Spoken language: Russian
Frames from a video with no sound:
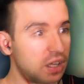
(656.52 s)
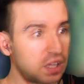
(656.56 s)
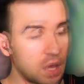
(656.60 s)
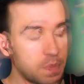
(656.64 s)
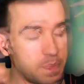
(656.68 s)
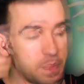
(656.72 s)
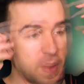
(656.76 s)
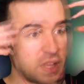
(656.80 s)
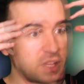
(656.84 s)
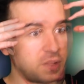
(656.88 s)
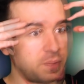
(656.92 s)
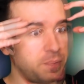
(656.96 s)
Это
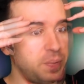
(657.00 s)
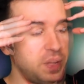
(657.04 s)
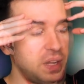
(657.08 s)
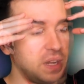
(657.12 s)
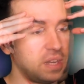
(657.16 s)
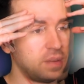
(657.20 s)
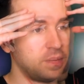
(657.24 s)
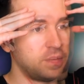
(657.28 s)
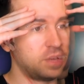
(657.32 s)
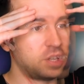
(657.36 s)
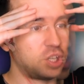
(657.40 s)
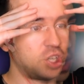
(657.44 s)
опять
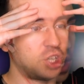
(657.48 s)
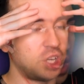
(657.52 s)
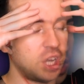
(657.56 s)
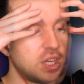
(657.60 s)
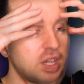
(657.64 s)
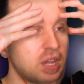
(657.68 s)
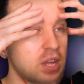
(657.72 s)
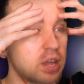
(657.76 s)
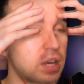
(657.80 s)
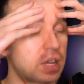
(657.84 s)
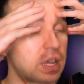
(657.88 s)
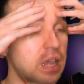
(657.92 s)

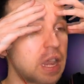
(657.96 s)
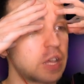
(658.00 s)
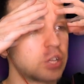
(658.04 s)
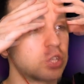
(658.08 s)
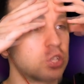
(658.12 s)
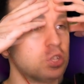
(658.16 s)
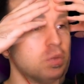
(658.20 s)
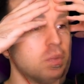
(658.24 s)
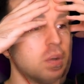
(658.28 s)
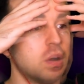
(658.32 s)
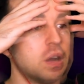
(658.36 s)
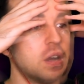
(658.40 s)
перемещение
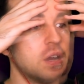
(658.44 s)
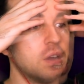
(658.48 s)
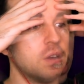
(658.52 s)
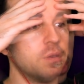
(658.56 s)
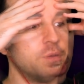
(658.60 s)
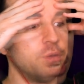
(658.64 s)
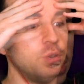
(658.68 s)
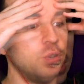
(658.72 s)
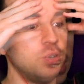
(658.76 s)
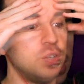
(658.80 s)
разума в